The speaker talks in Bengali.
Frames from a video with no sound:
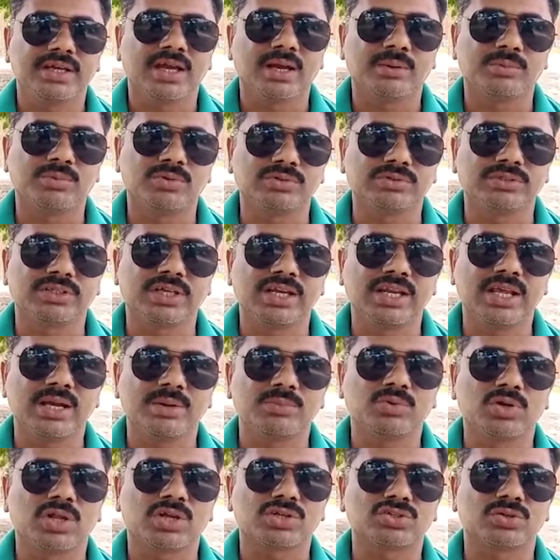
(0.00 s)
এবং
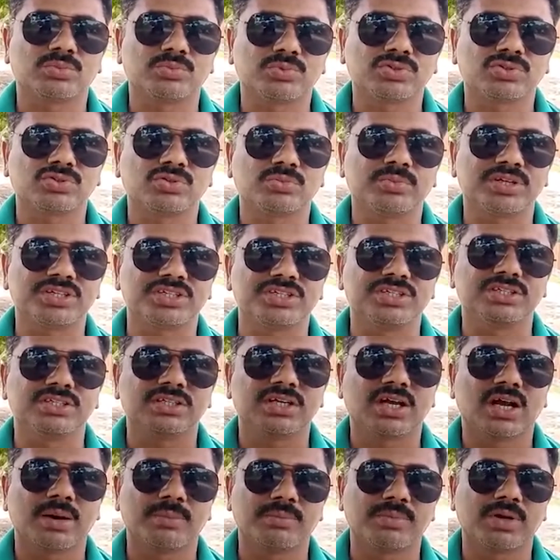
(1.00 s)
তেলিয়ামোরা সমস্তবাসী
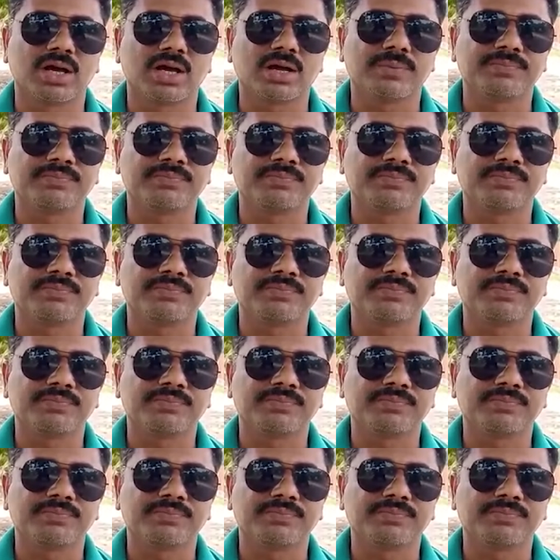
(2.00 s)
আমরা